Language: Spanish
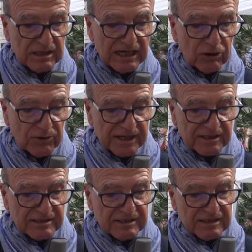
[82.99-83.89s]
Ahora
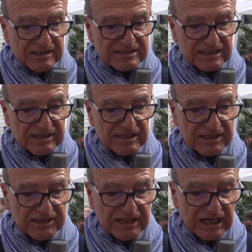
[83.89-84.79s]
se
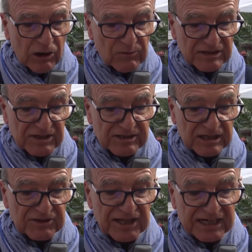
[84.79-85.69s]
dirigía a una cita
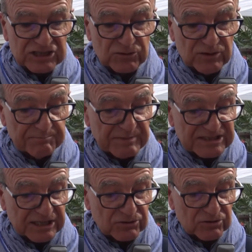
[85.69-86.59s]
ciegas con el
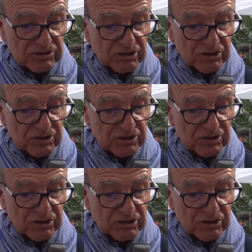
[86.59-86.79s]
pasado,